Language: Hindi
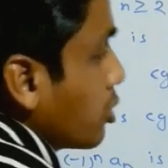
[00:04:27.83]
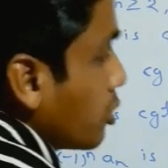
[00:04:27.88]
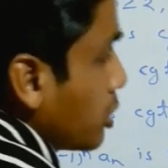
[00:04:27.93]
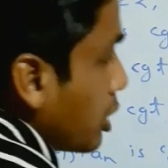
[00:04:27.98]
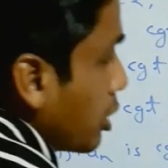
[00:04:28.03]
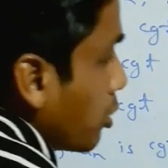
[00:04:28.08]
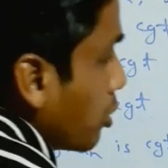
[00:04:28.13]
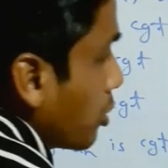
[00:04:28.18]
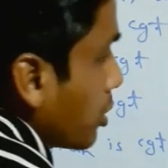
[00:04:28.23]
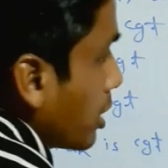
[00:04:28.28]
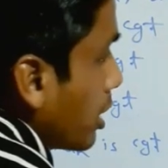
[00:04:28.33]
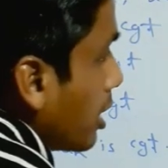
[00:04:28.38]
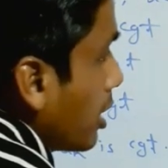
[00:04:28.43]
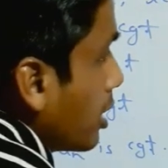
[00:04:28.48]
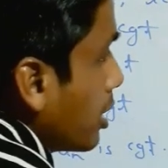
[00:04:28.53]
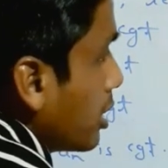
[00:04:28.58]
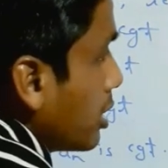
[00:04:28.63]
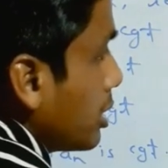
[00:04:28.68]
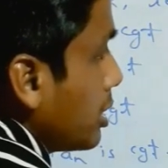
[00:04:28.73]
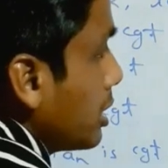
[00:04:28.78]
तो ये हो गया
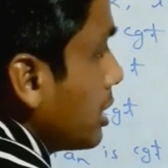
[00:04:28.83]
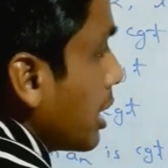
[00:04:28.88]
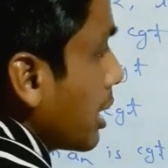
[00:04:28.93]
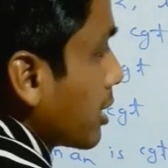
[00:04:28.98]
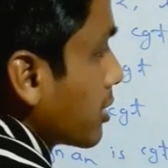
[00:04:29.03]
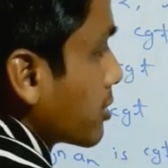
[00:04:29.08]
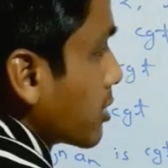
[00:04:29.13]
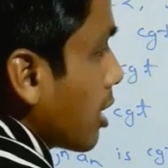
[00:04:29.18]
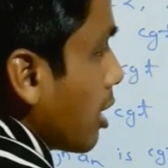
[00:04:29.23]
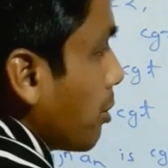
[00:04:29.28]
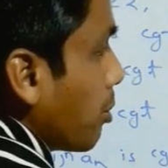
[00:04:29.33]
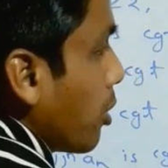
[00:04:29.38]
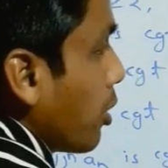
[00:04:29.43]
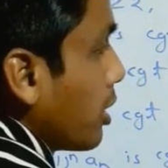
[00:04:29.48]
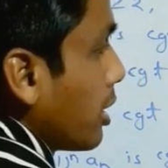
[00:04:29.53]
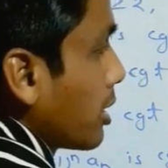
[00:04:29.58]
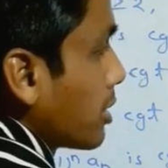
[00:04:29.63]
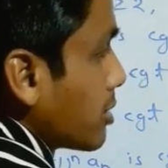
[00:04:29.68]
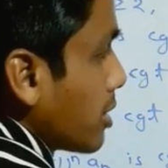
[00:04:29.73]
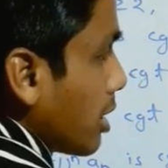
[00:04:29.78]
डी एक्स
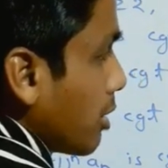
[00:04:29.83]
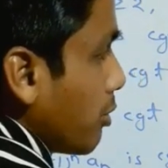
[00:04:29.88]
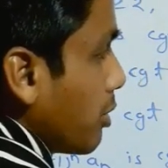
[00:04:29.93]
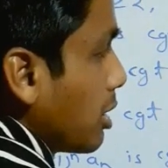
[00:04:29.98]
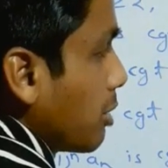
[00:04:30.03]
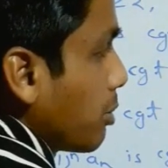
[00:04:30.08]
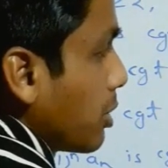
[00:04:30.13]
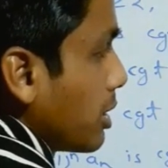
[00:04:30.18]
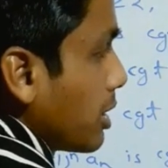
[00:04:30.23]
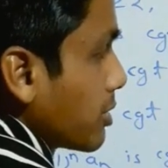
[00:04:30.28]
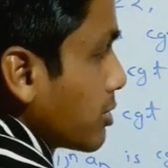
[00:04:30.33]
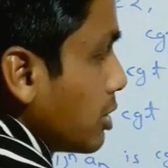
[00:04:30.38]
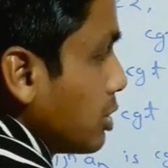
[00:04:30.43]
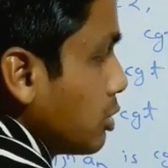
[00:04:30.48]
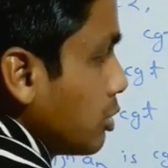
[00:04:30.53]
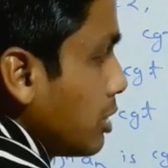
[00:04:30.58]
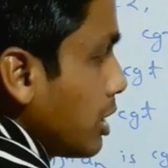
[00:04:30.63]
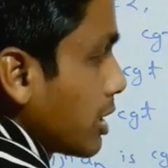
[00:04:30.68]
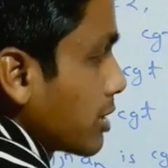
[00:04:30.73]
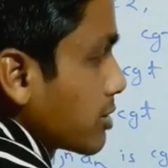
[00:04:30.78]
अपॉन एक्स या वन अपॉन एक्स
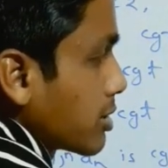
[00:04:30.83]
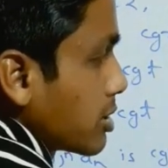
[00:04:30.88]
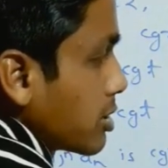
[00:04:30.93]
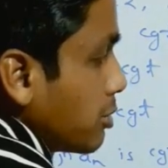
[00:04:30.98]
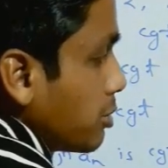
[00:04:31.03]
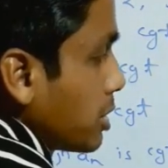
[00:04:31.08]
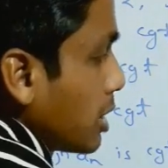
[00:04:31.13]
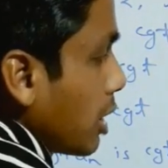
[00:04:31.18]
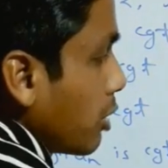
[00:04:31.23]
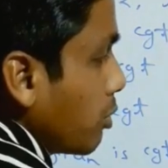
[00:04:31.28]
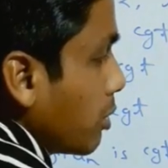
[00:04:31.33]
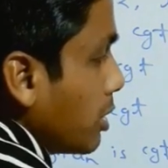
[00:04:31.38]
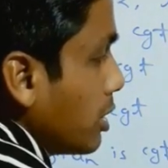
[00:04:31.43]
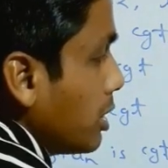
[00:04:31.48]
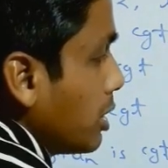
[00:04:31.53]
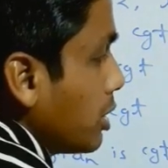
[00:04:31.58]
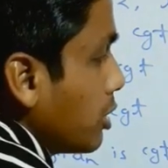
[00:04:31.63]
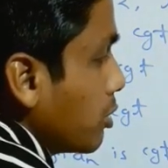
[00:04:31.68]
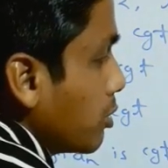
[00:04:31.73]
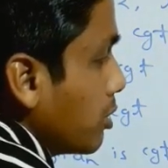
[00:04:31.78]
इंटू डी एक्स की जगह क्या हुआ
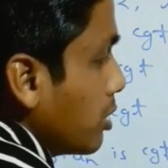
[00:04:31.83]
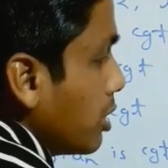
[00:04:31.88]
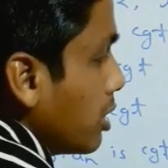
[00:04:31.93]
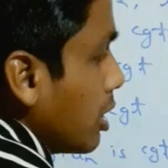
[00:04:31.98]
डी यू